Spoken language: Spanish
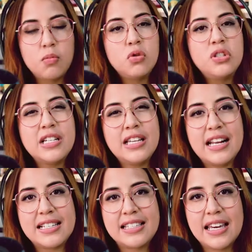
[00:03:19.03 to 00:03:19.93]
Muchas de
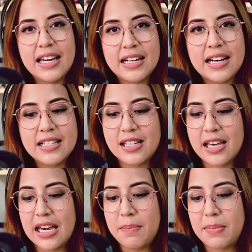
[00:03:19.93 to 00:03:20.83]
las quejas
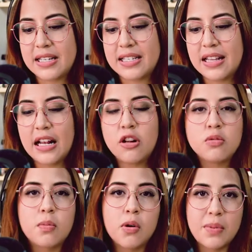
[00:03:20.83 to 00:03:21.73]
que presentan
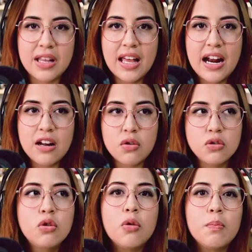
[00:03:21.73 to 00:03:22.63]
los
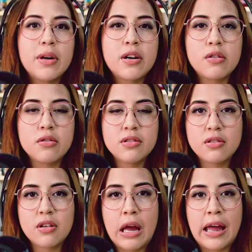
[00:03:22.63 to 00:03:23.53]
propietarios con perros
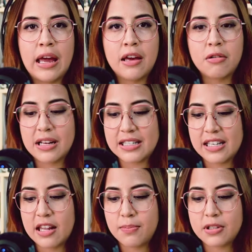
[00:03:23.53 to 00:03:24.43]
eh, con
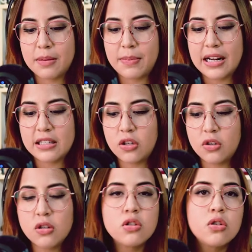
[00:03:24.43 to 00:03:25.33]
ansiedad por
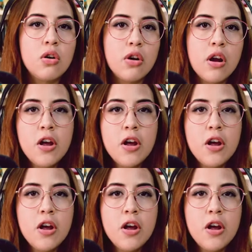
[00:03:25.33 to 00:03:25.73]
separación son